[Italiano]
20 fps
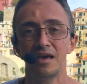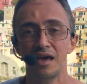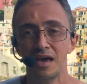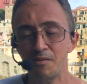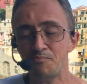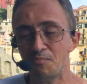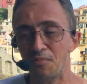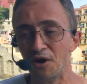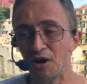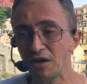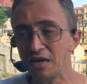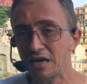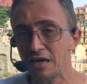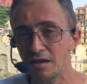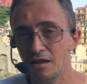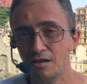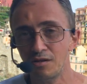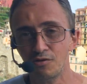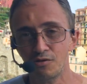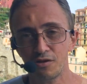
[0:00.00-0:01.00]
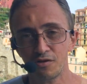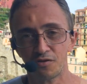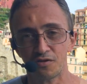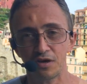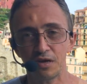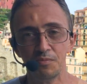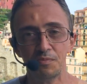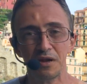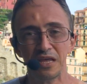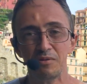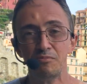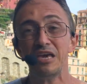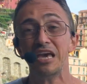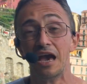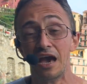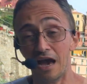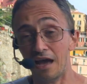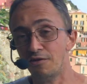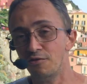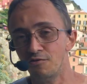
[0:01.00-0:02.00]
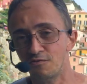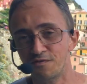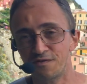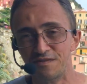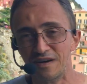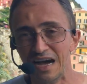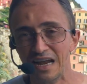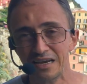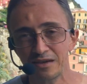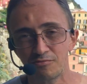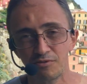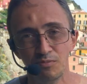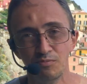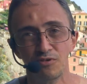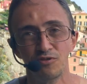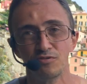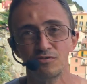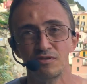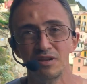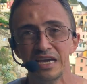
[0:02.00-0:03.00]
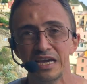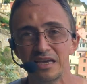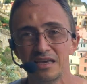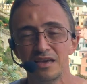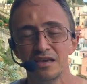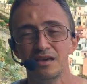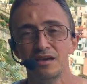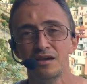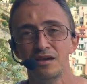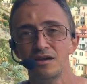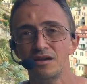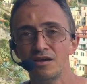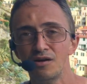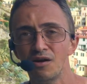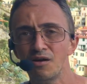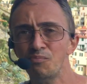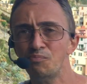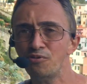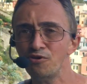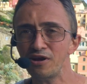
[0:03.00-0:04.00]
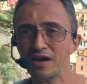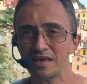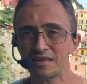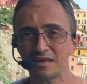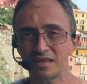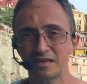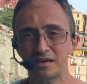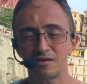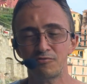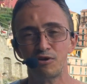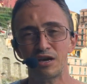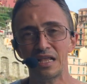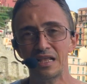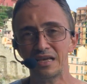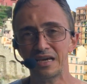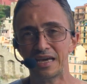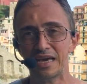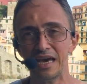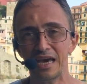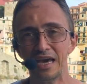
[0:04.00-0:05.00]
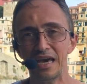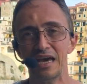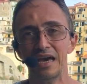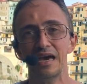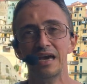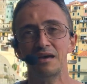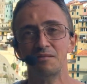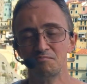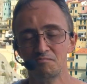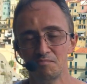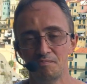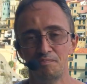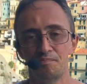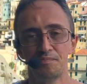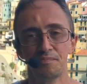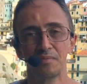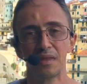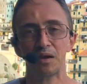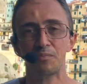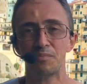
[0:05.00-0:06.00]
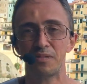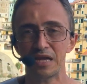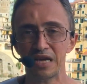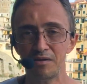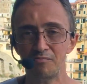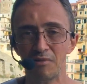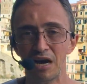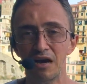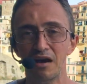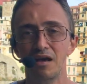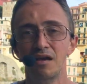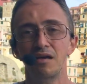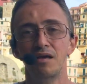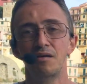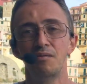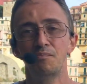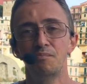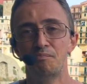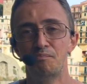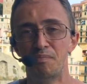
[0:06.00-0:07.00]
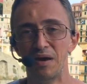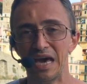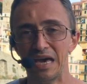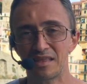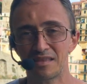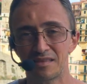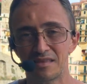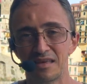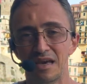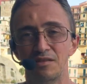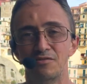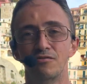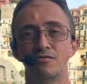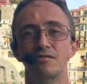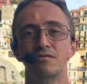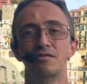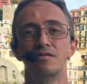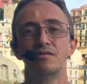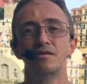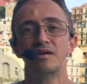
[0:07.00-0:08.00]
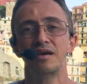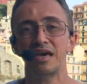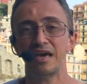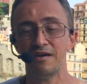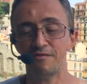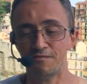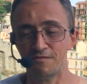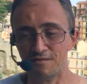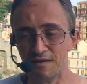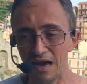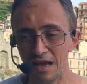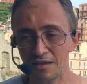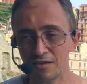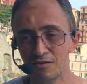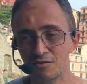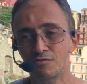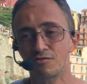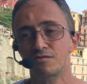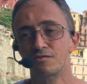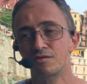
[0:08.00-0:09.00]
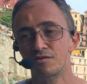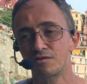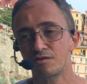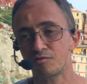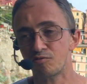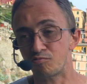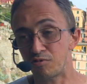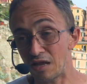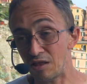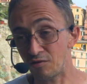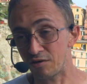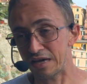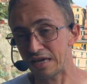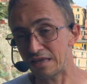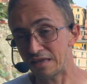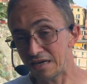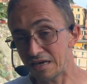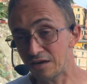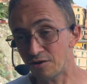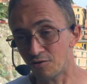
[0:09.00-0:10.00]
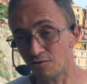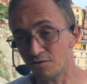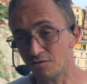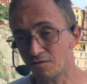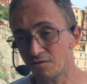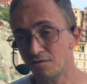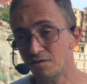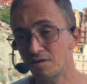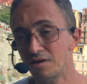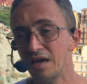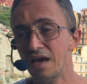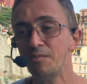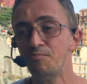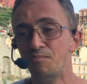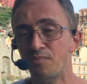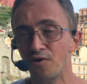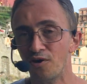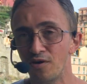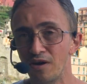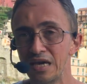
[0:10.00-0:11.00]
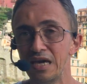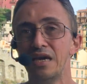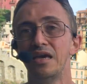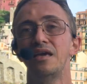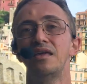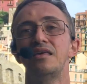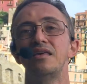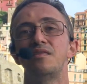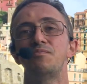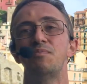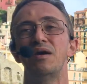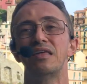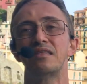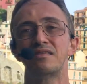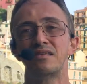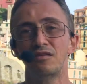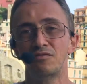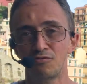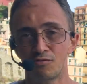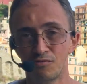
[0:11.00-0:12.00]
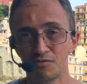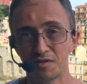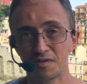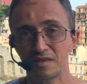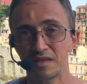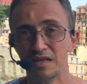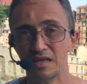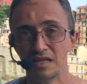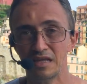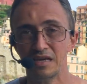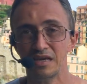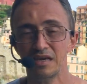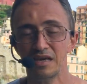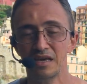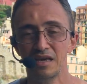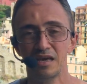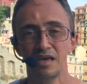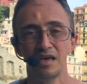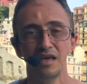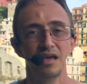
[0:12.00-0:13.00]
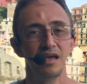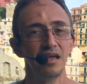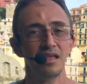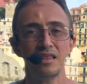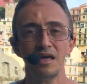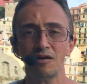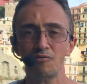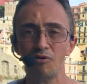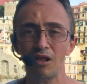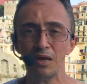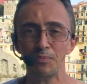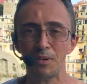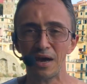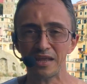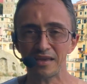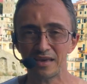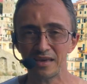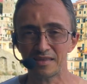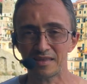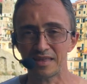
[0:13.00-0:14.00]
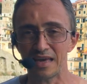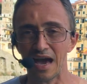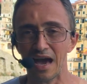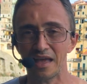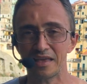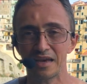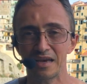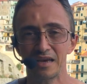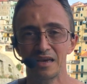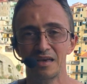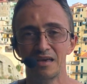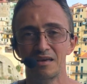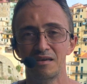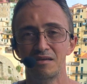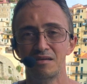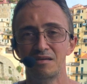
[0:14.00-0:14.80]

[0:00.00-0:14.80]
E poi loro sono i primi a non fare in quel modo lì. Oppure siete quelli che prima pensano e fanno quello che dicono e poi dispensano consigli. Da quale parte state?